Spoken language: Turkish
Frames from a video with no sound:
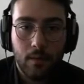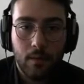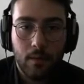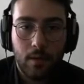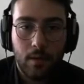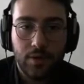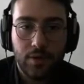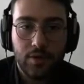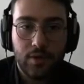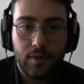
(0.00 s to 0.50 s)

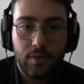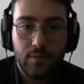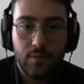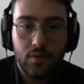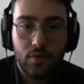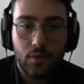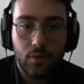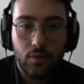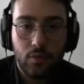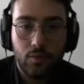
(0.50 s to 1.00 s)
Aşağıda bir
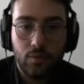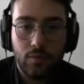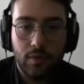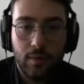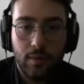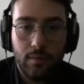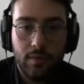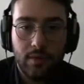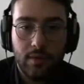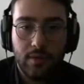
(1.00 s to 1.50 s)
şey yok.
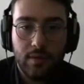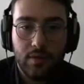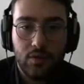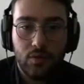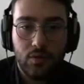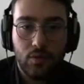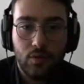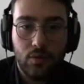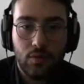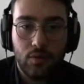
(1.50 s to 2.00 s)
Buradan bir gidiş
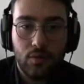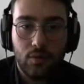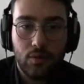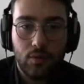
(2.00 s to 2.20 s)
yok.